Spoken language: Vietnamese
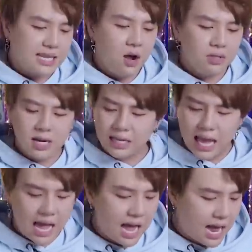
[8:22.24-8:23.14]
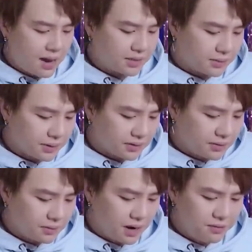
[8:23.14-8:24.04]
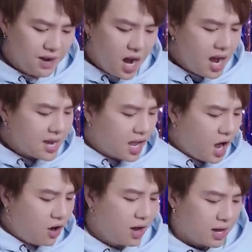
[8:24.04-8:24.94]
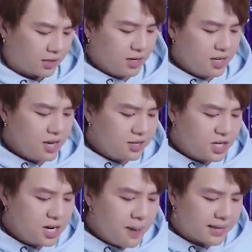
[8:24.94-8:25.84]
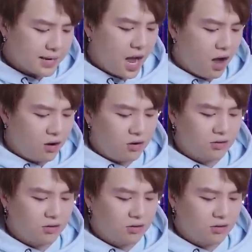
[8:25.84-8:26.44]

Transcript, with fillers: Sau tất cả Chuyện mình về với nhau Tự như chưa bắt đầu